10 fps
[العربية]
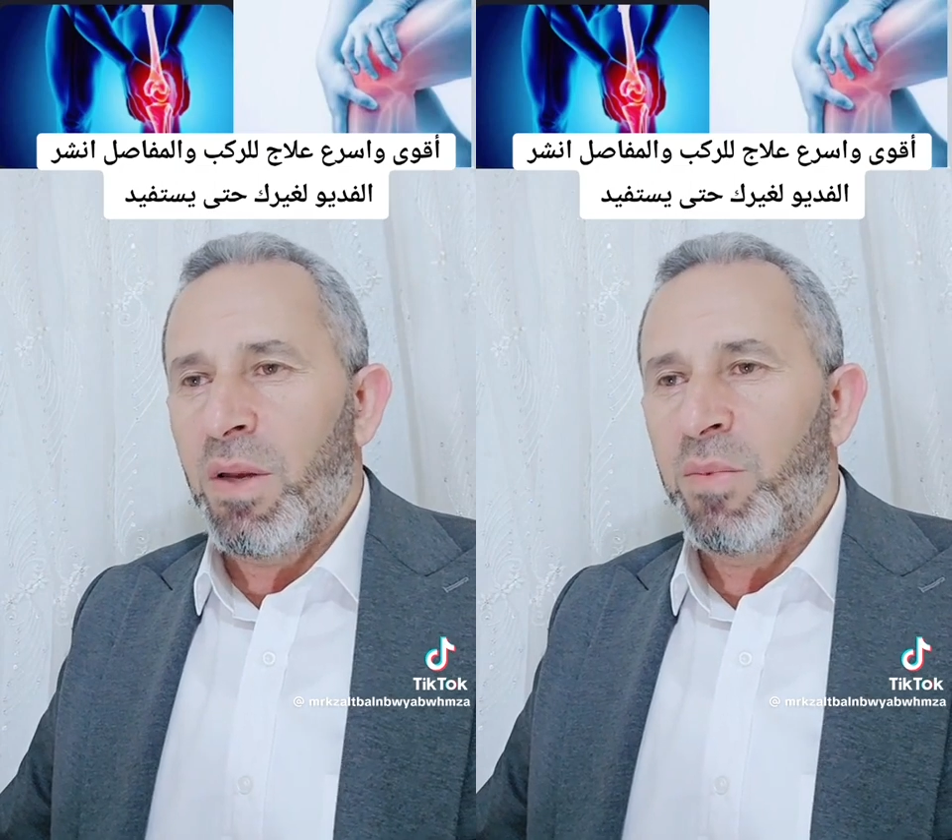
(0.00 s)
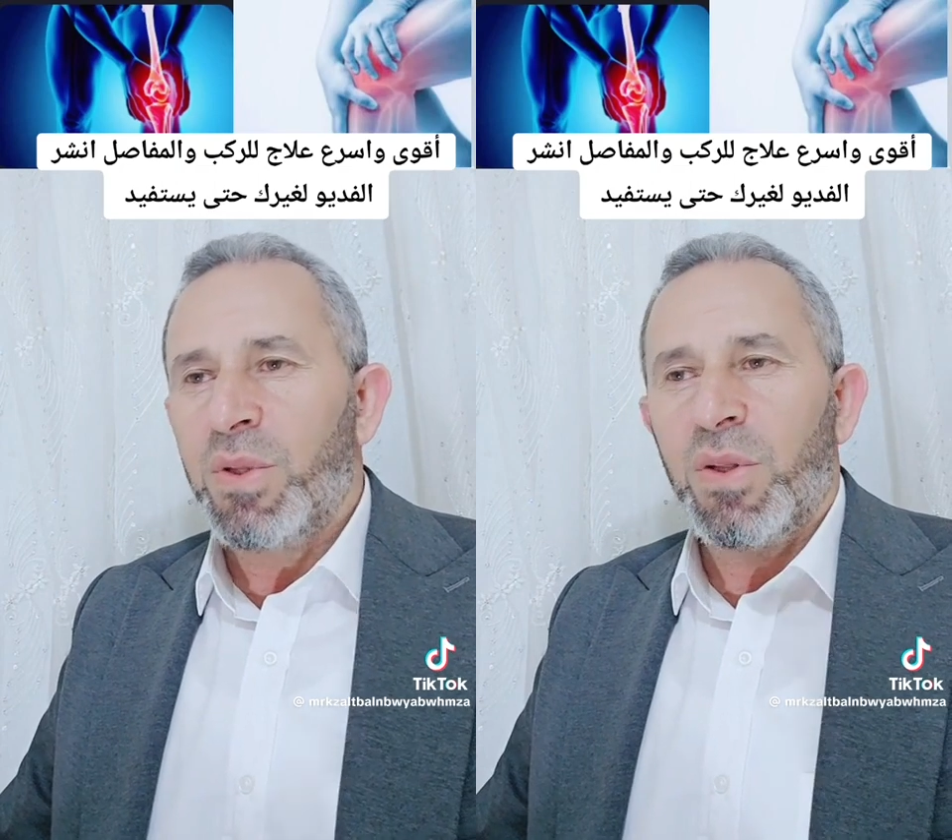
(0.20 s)

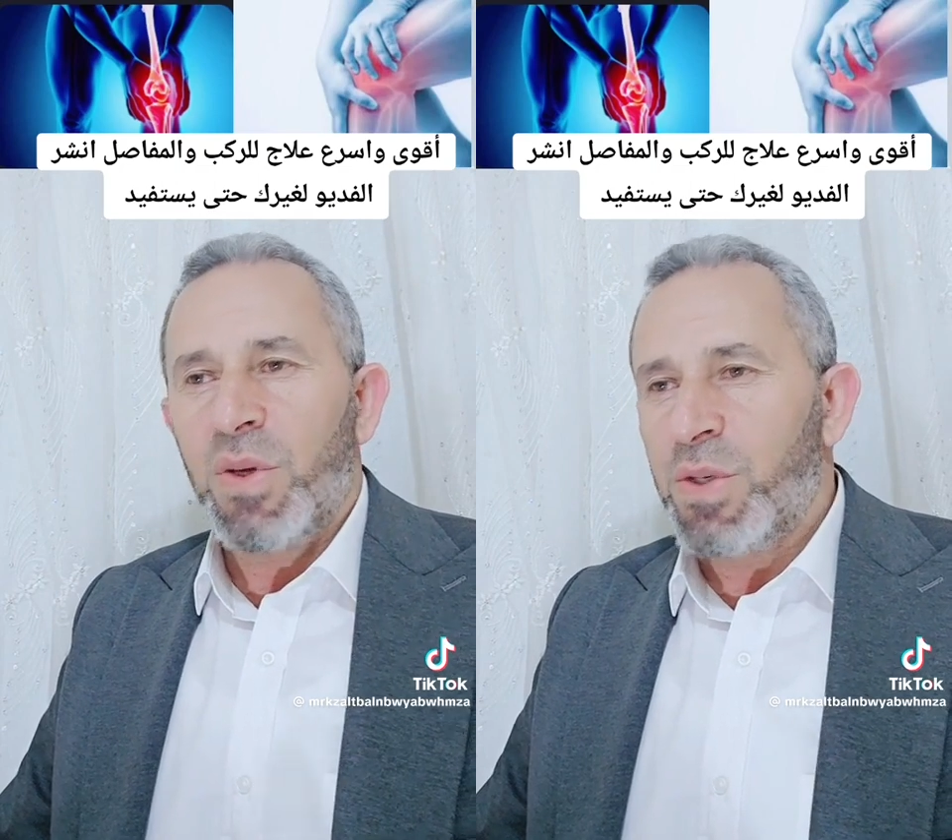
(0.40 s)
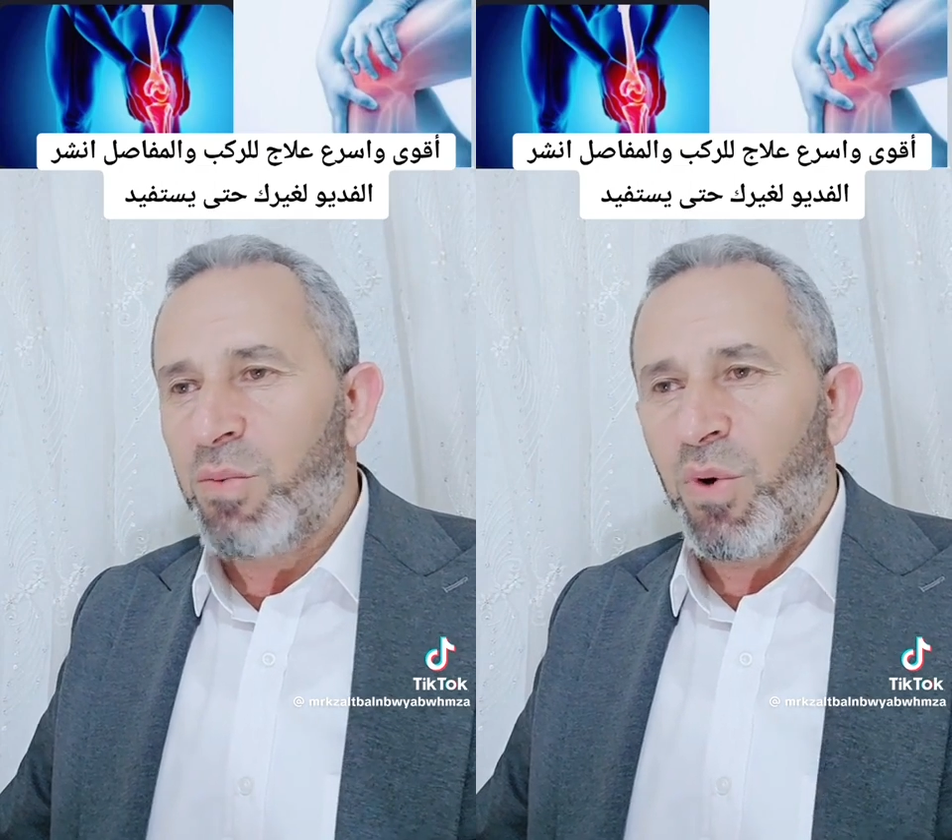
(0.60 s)
لمدة
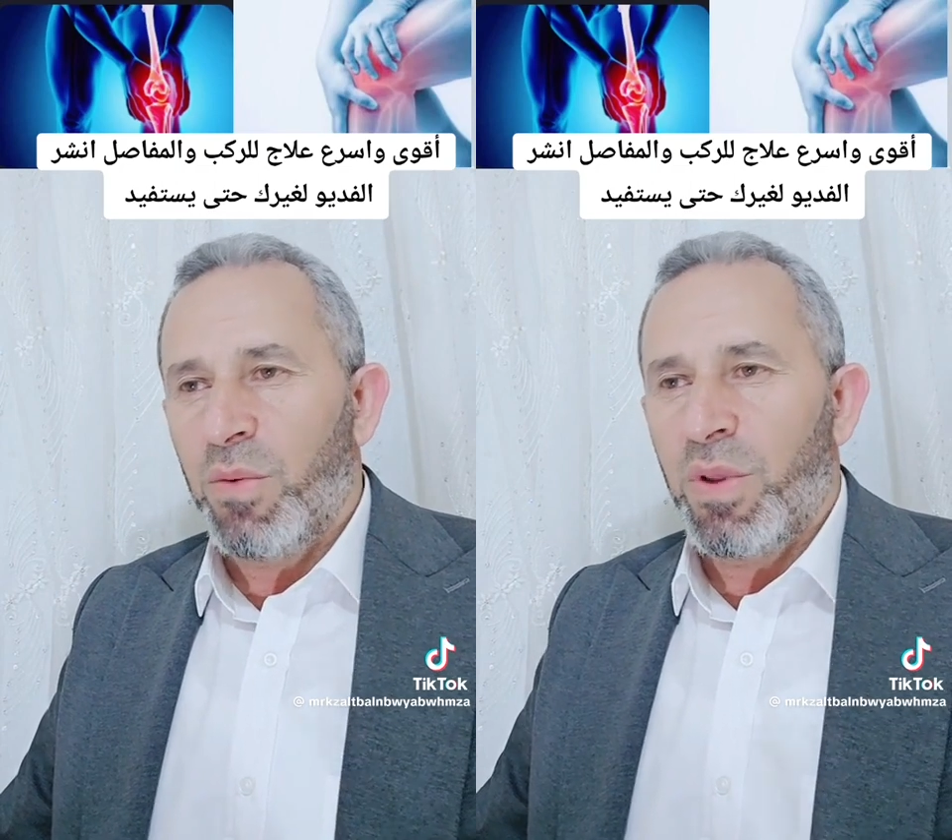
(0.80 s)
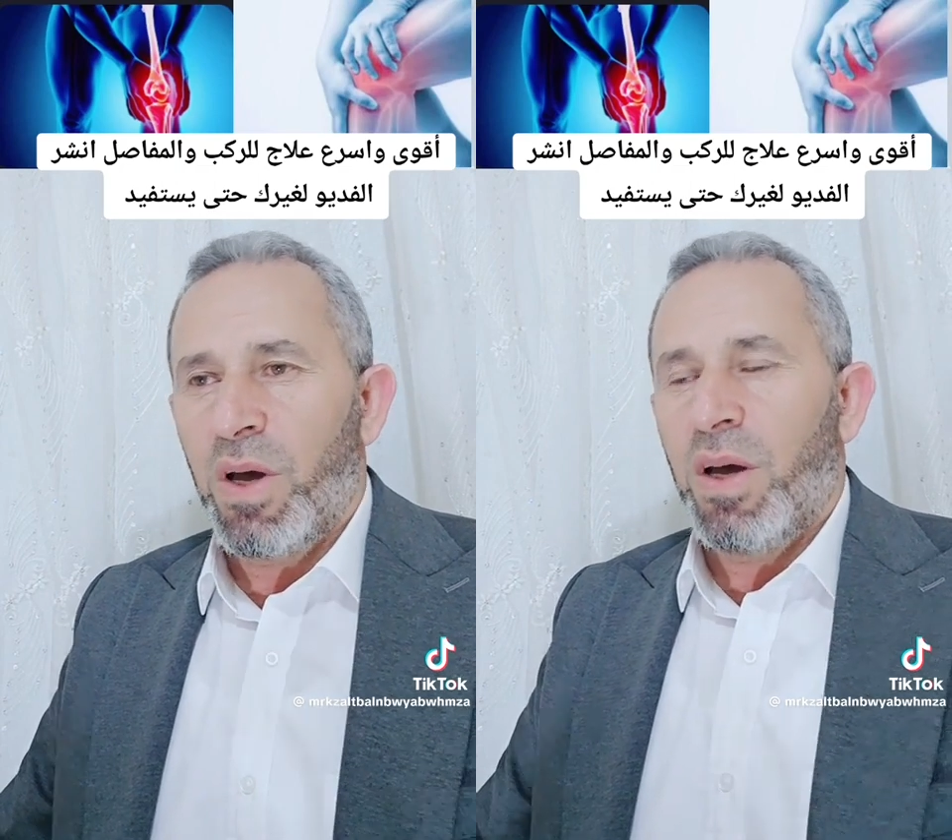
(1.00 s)
أسبوع
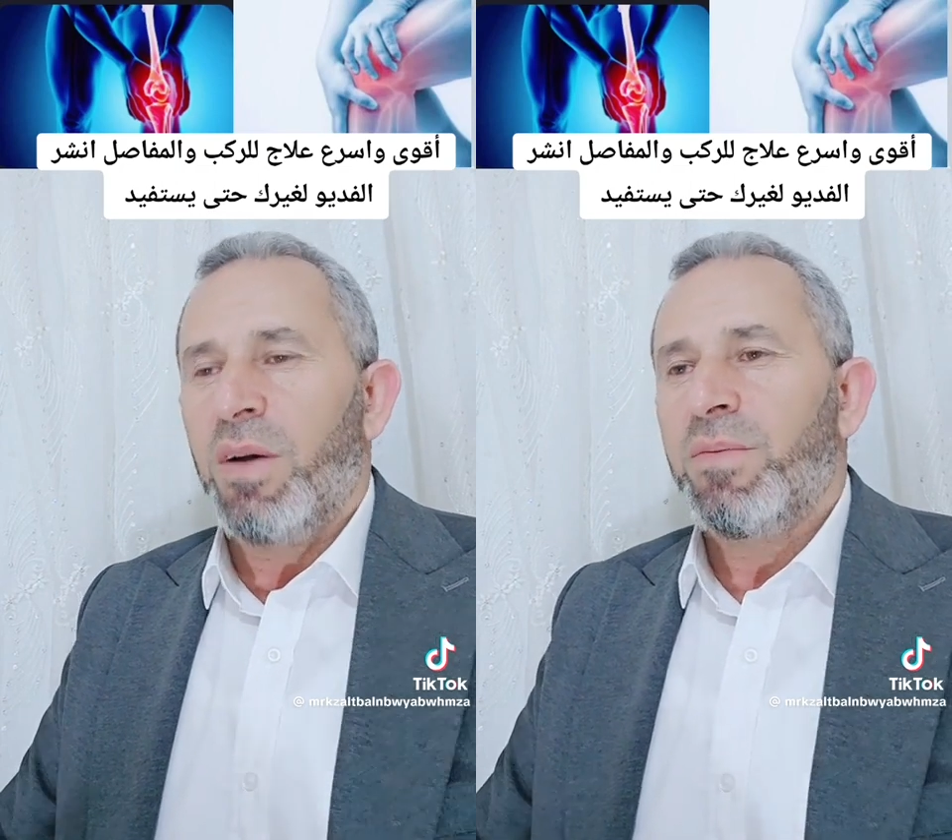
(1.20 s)
بضاعة